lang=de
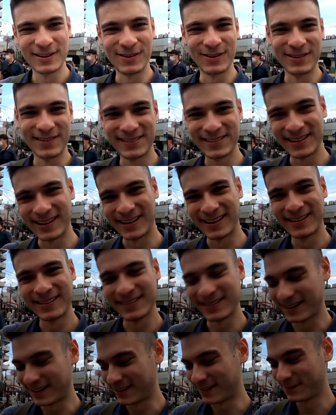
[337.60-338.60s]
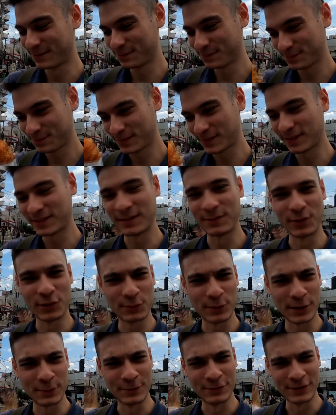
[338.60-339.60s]
Und ja, dann sehen wir
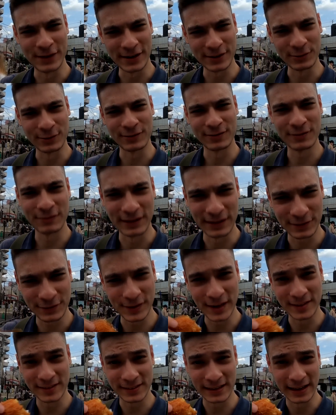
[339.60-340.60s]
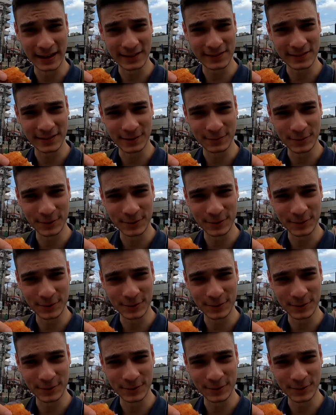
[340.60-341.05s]
uns bei der Bewertung, wenn ich es fertig gegessen